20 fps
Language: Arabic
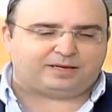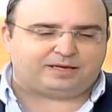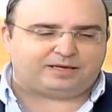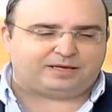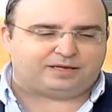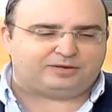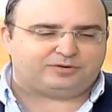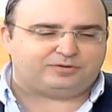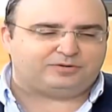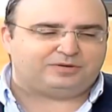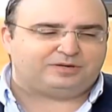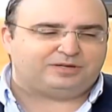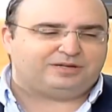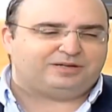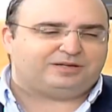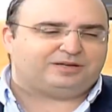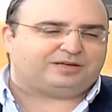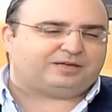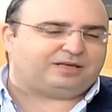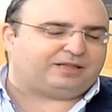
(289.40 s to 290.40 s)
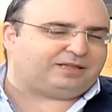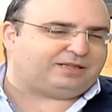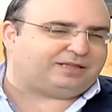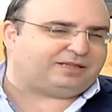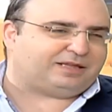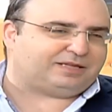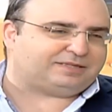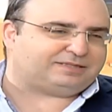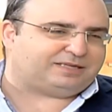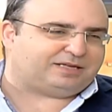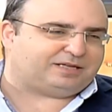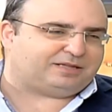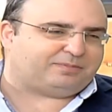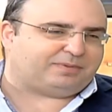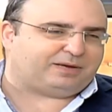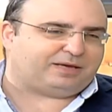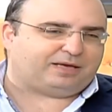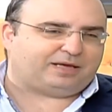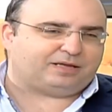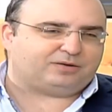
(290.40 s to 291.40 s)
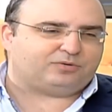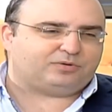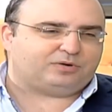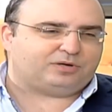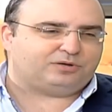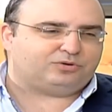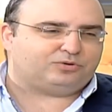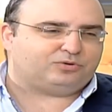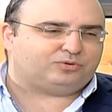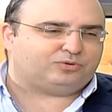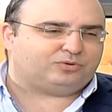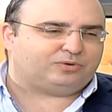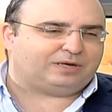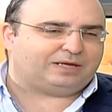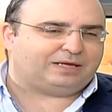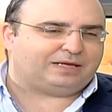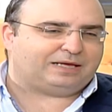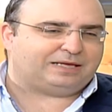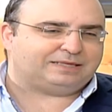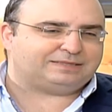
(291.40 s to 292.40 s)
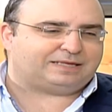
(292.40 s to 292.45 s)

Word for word: بينوا أي كل الدراسات بينوا انه آه،